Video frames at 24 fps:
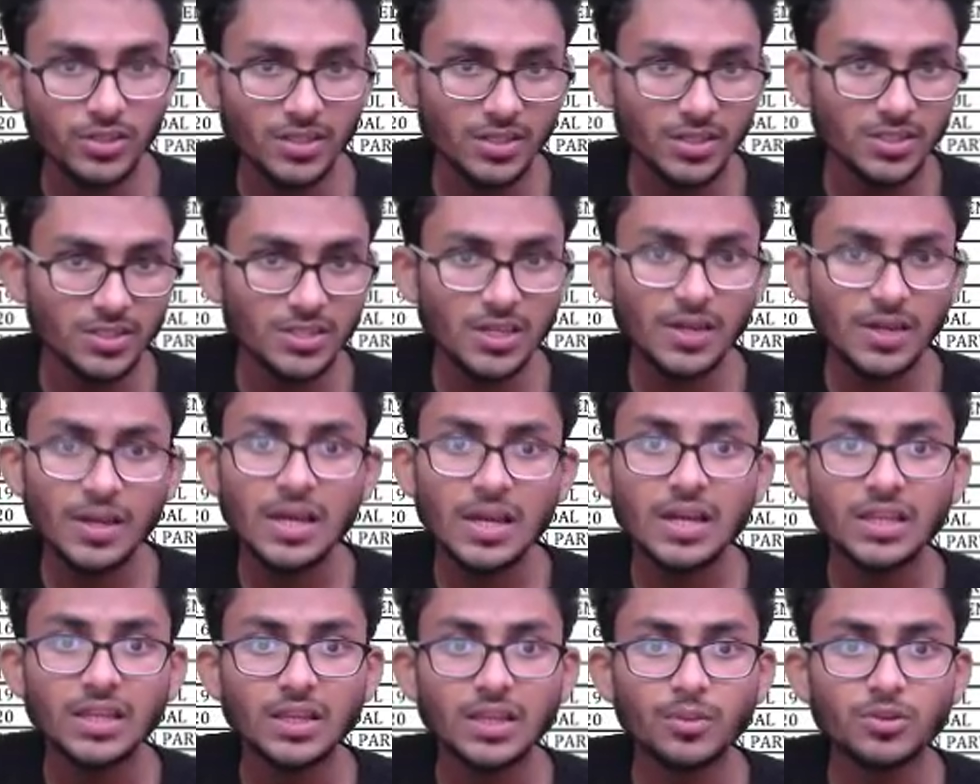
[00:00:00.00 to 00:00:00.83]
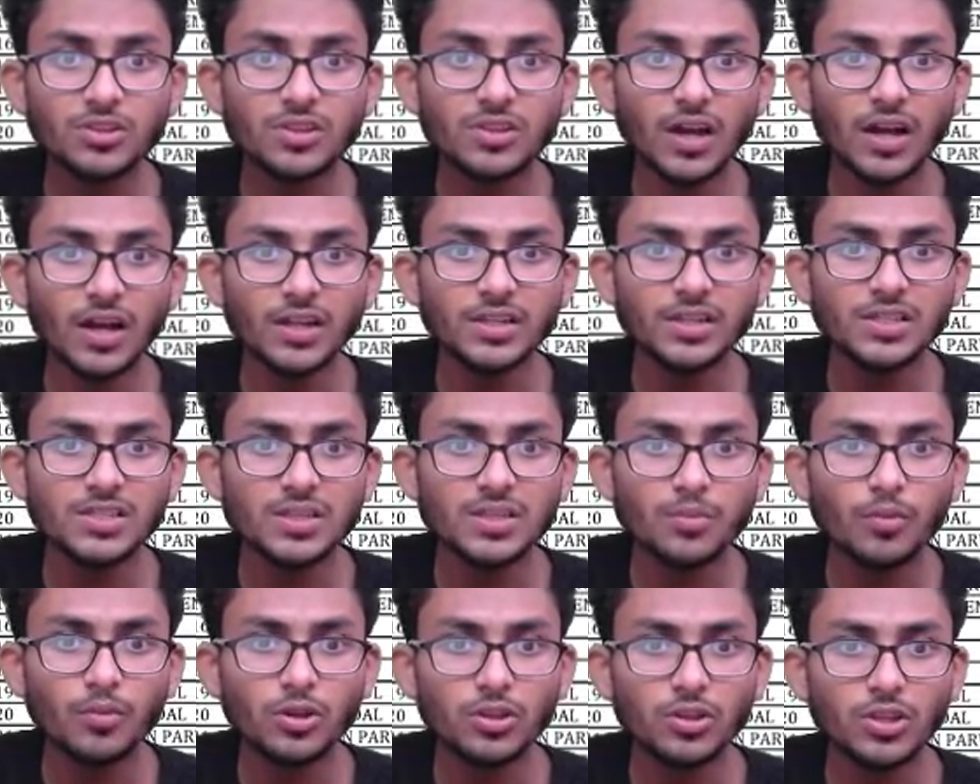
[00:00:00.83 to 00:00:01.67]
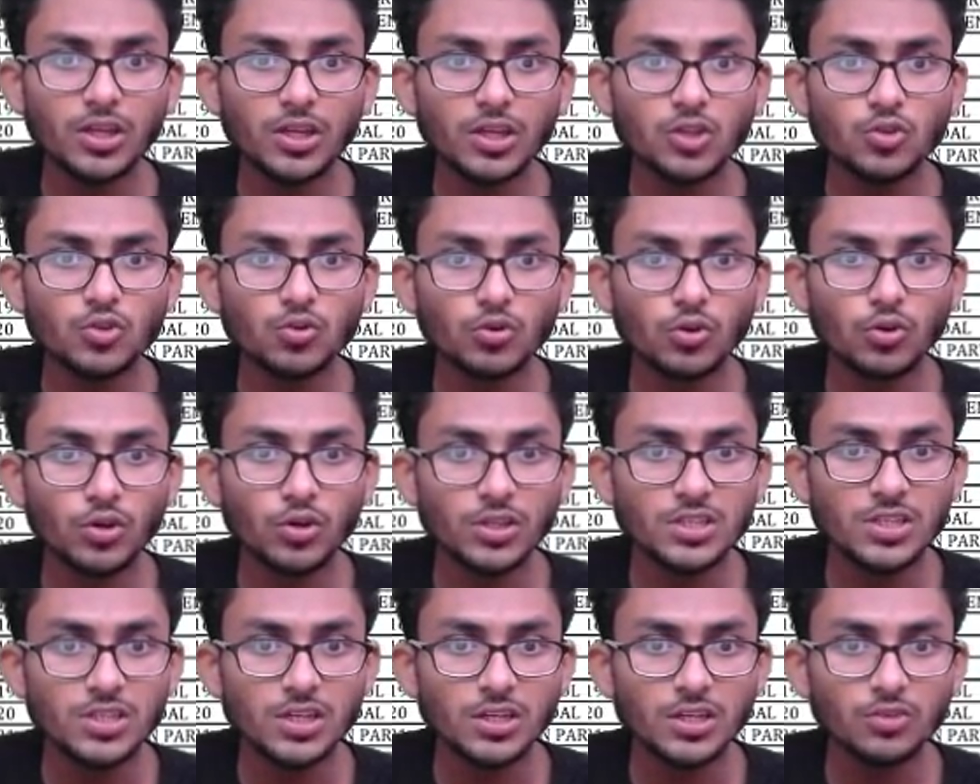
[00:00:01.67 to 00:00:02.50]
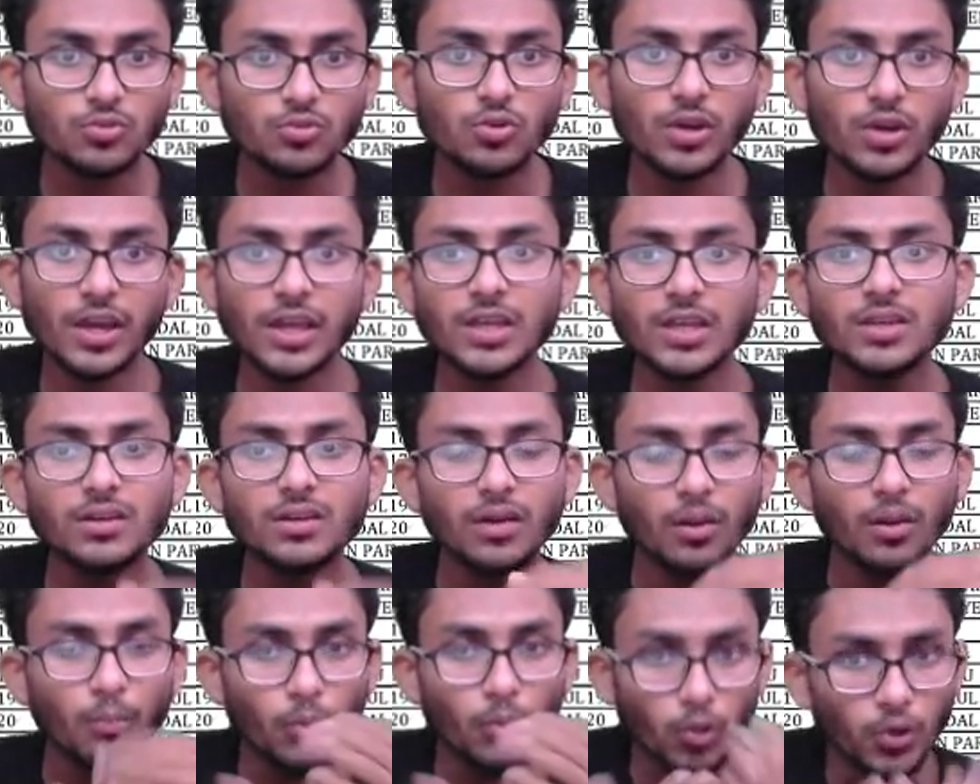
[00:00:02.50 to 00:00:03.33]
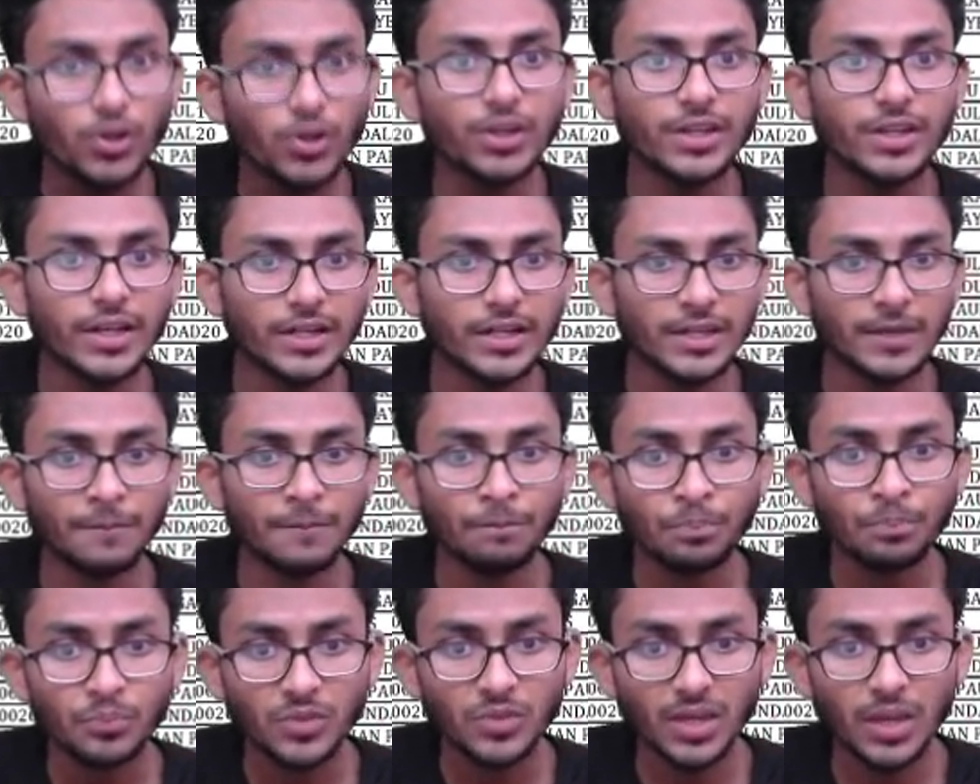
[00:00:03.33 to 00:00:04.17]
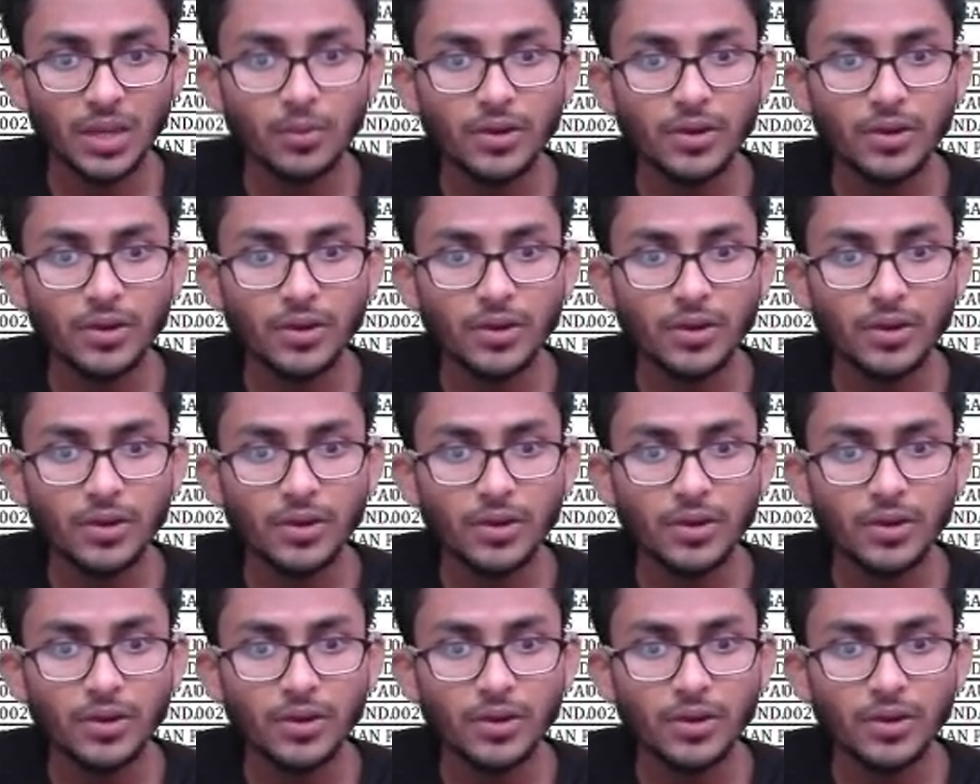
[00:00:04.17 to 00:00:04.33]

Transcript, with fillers: যাচ্ছে যেমন থার্ড ডিসেম্বর থেকে শুরু হয়েছে কিন্তু এই প্রক্রিয়াটি এবং